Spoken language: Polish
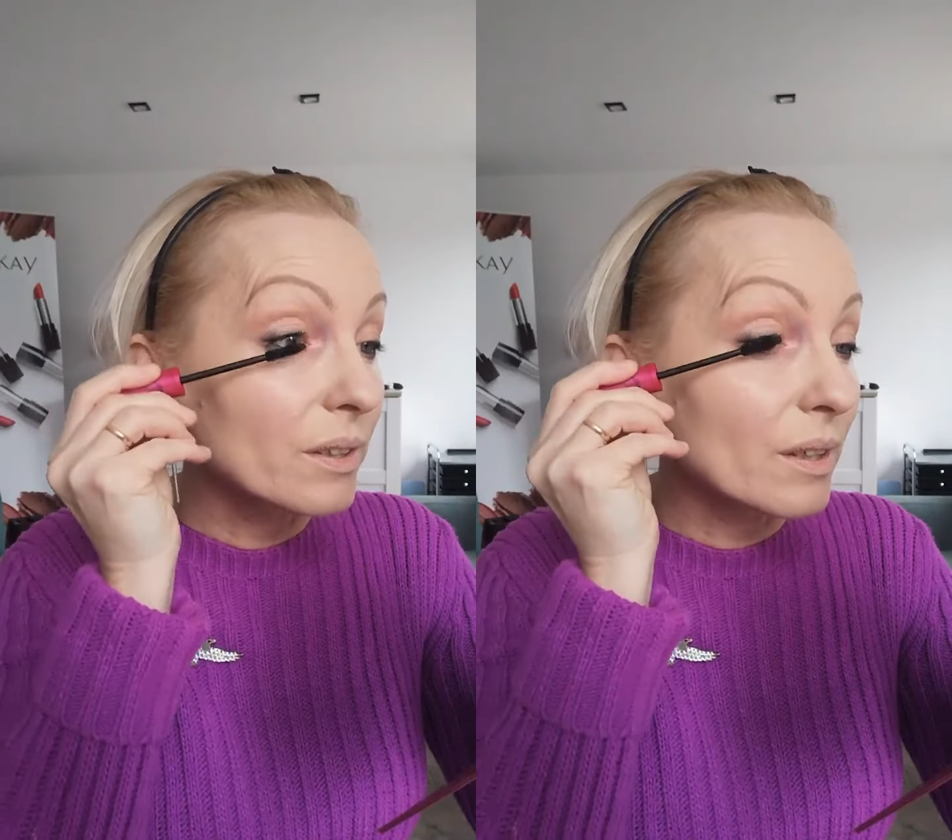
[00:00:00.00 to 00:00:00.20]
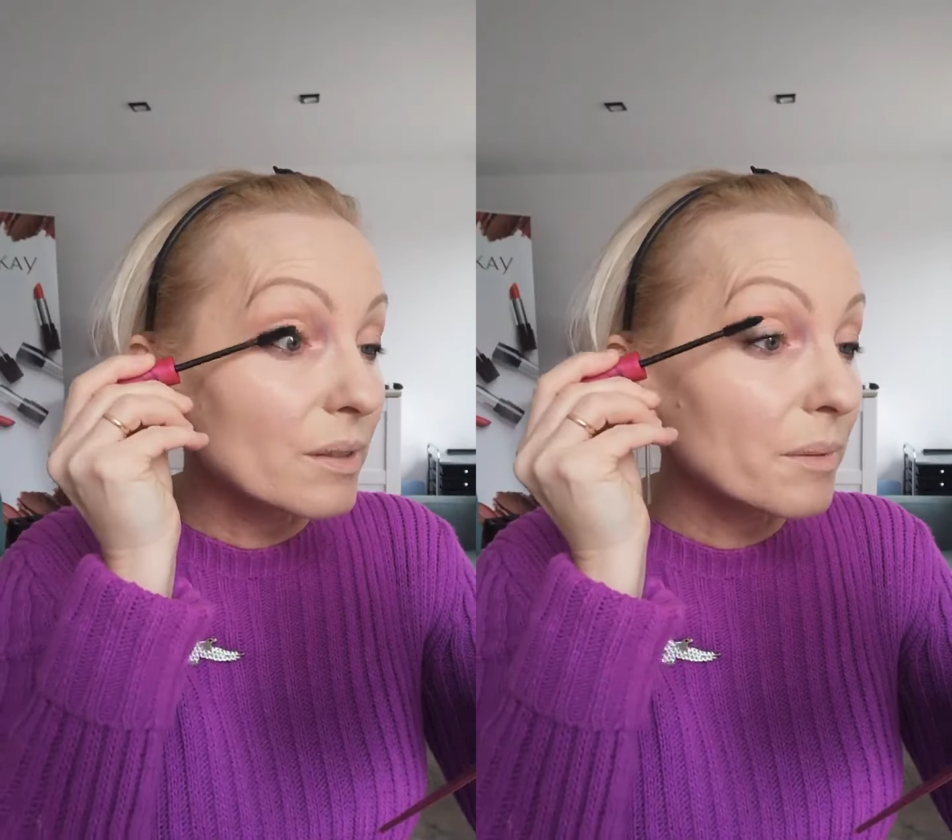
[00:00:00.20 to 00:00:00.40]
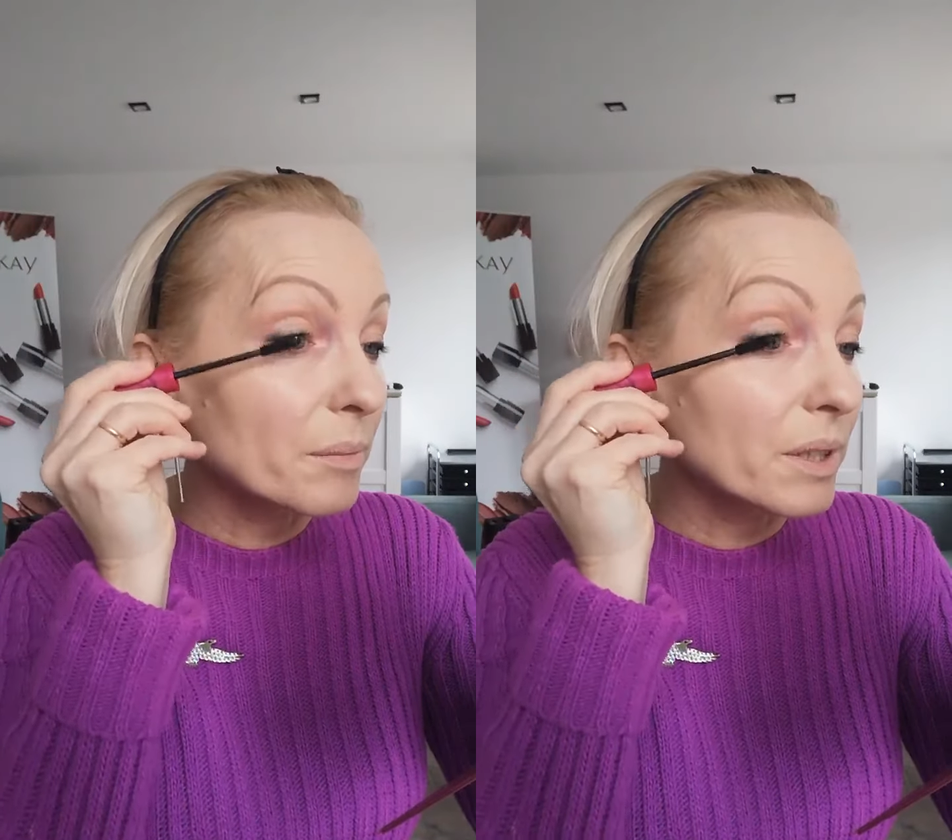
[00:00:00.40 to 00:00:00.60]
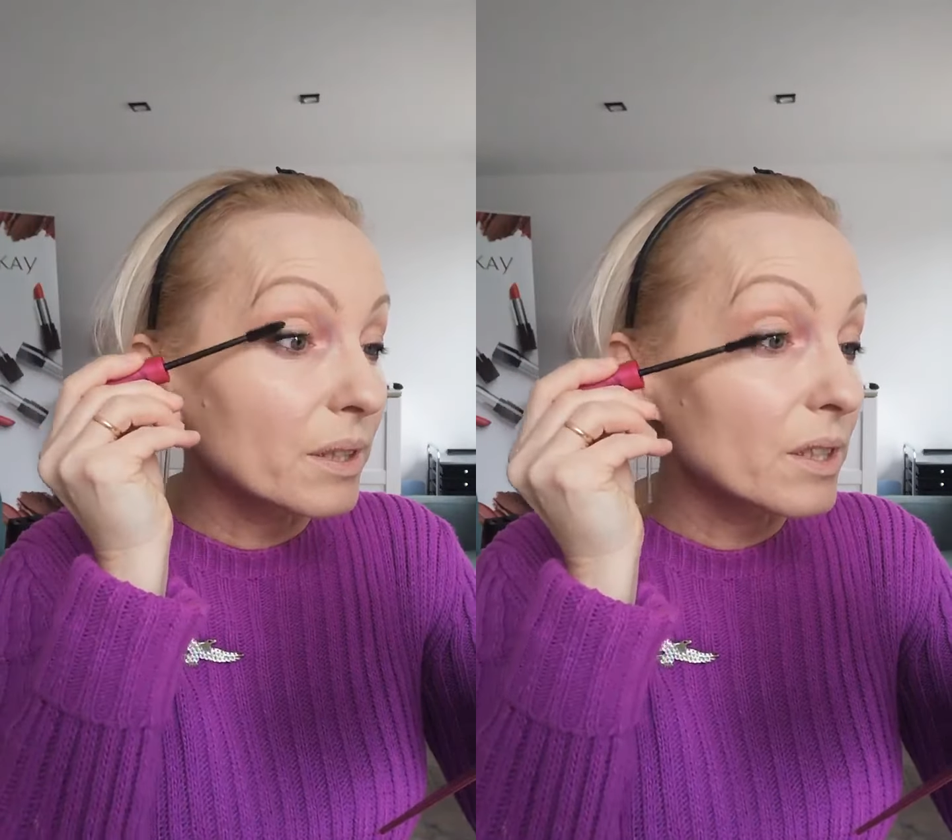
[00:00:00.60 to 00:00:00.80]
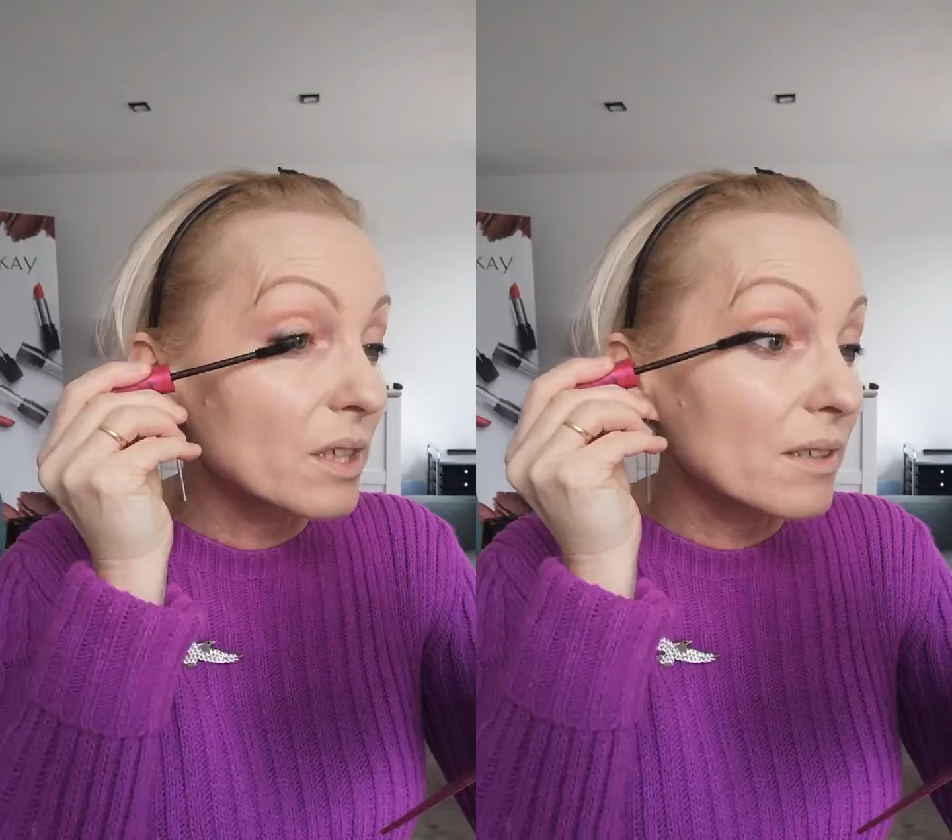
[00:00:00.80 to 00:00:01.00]
Teraz mamy
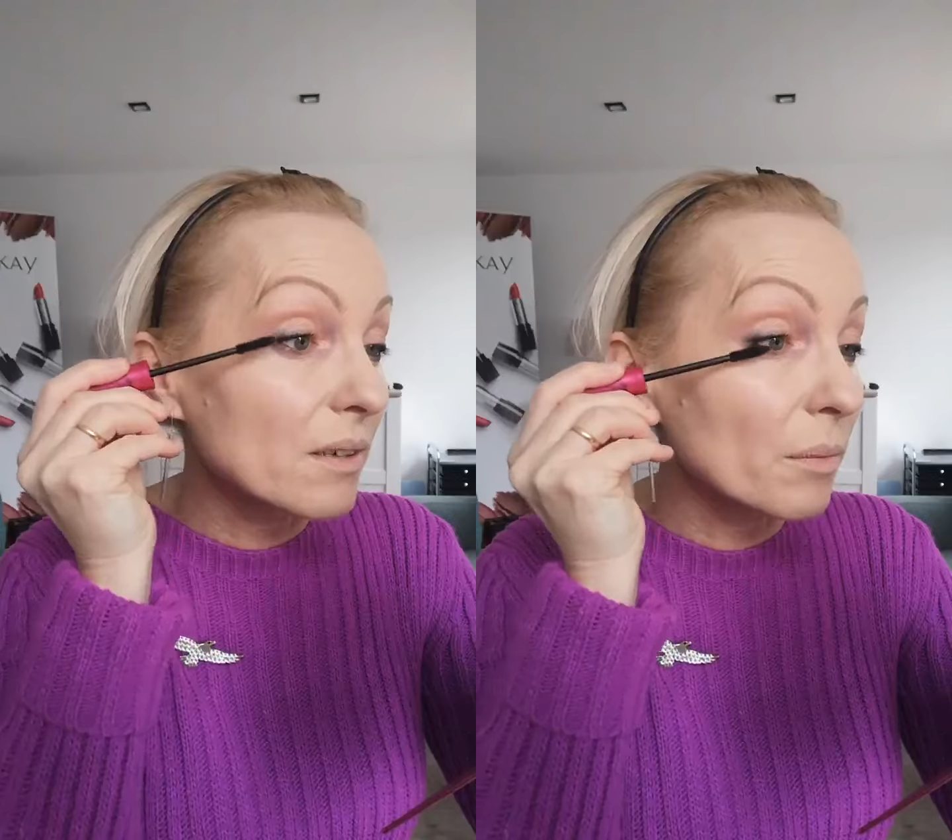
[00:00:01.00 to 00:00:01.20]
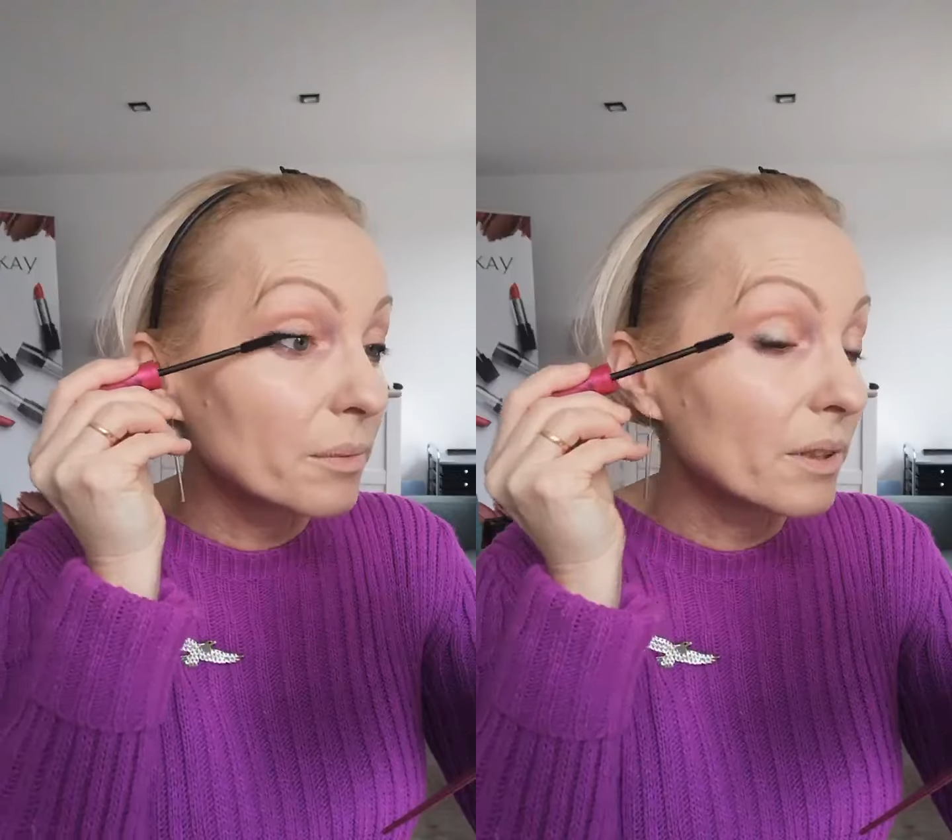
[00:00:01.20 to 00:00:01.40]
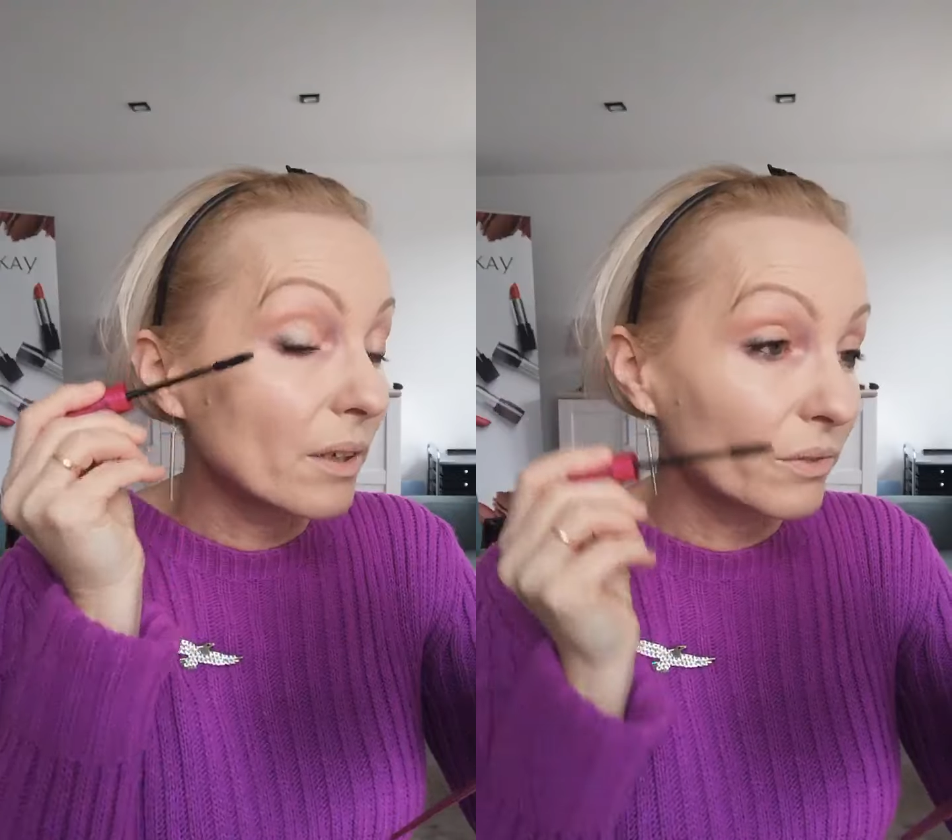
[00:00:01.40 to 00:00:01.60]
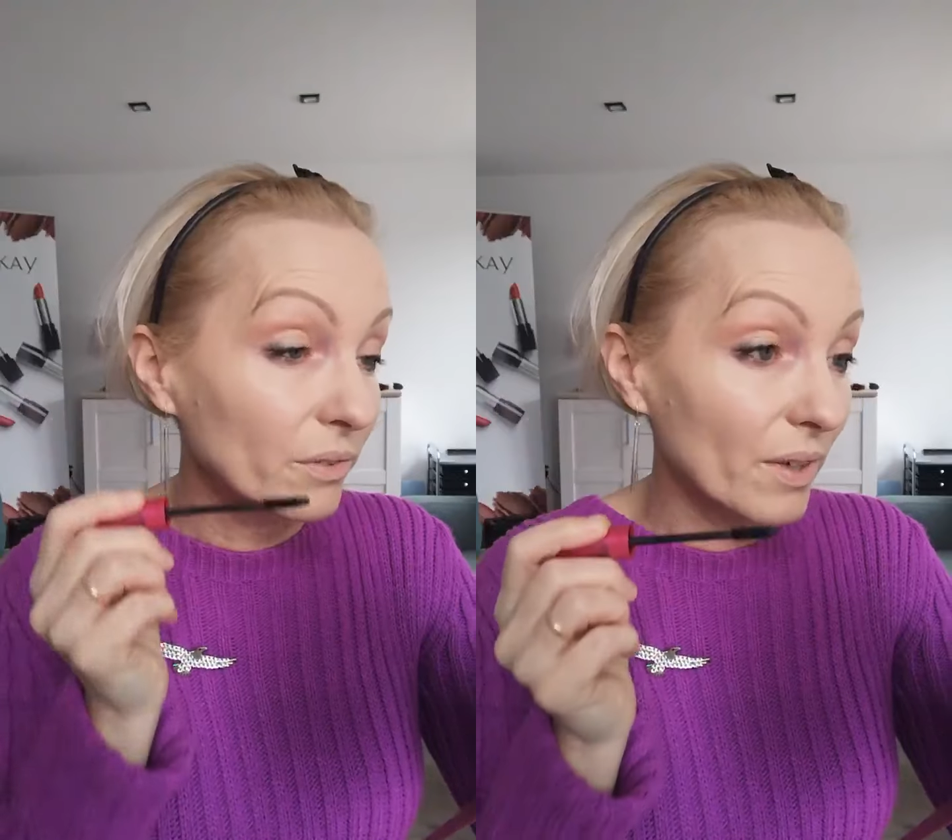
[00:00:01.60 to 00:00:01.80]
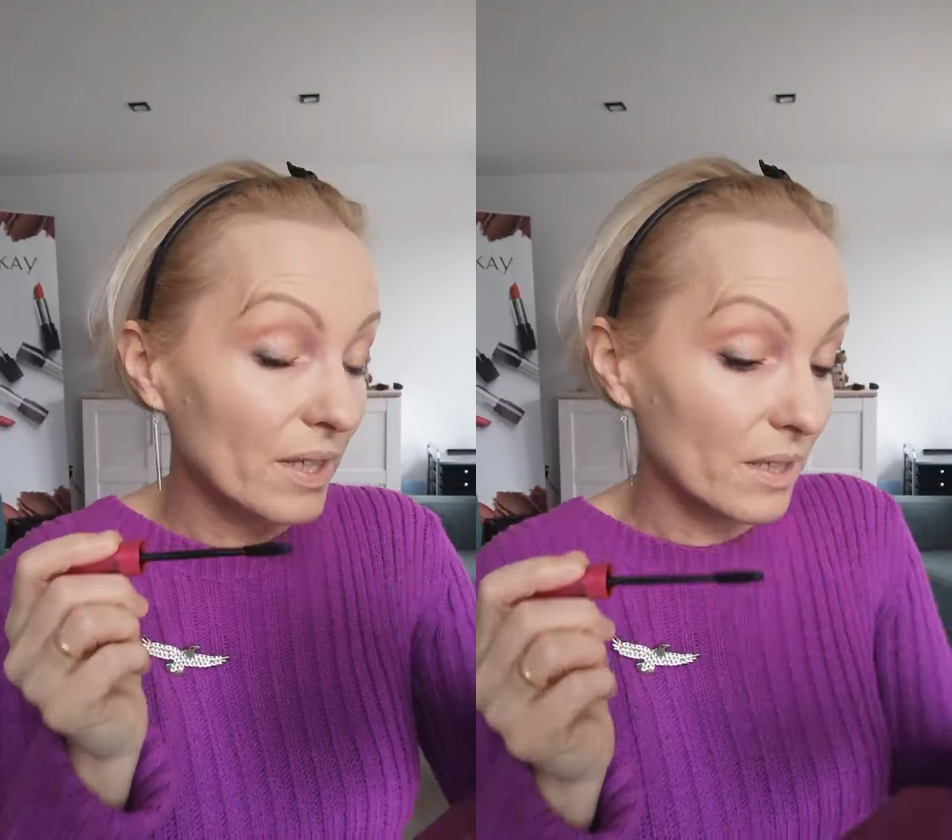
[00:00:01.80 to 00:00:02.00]
taki czas
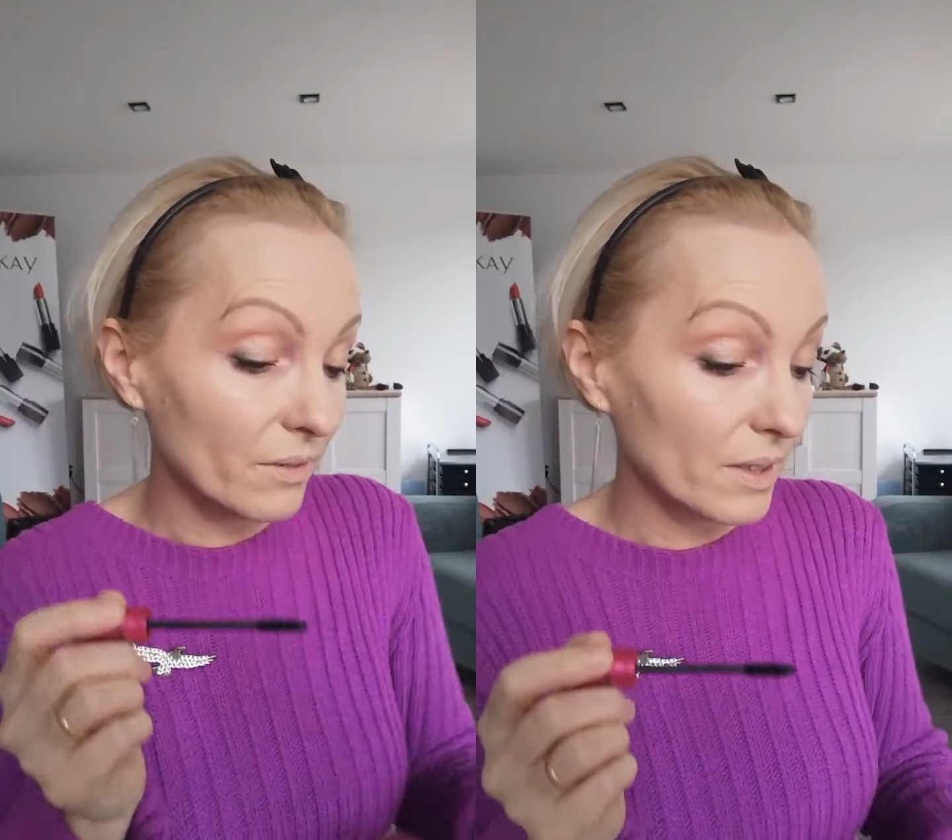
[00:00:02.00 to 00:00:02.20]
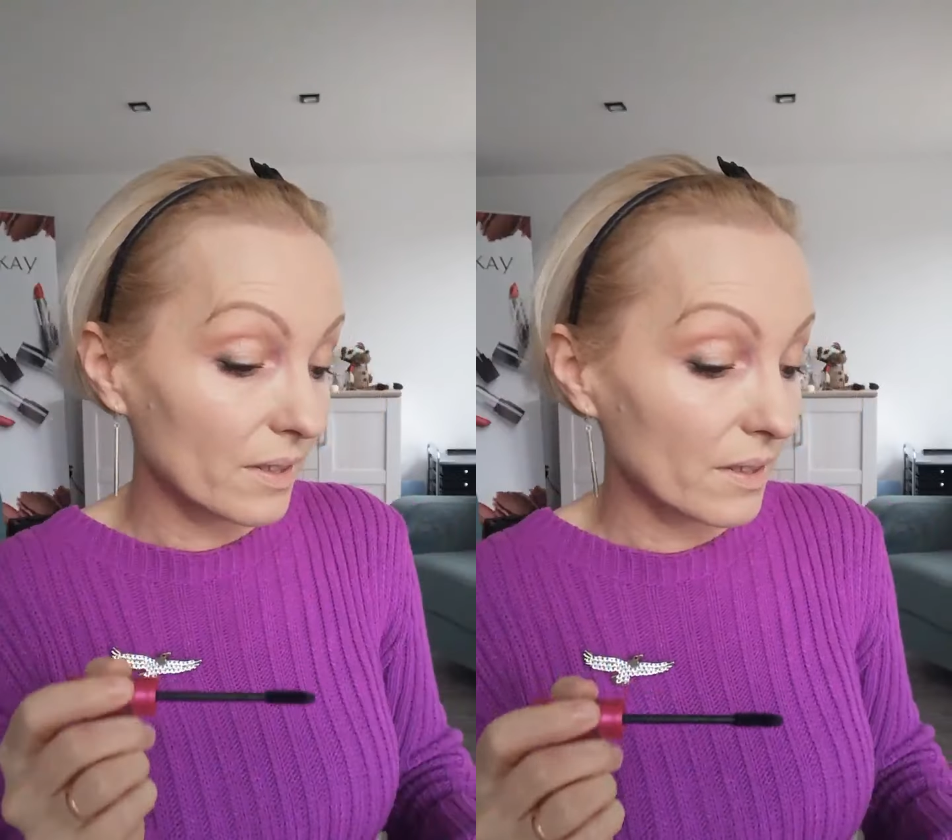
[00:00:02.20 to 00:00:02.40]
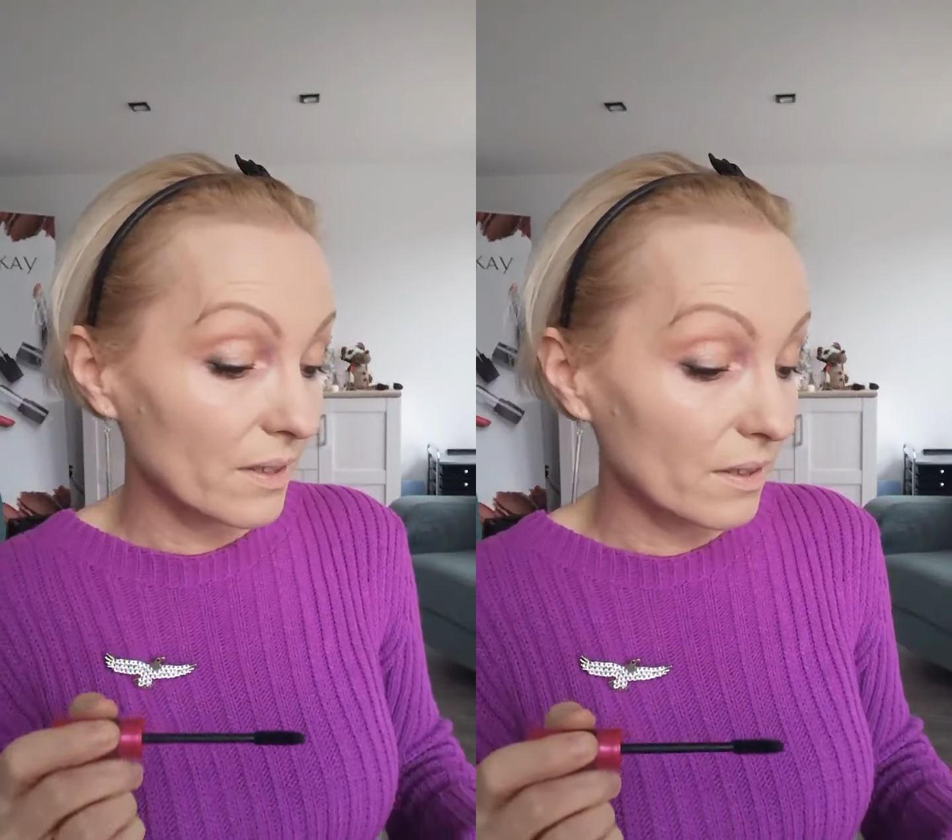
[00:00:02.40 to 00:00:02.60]
obdorowywania, więc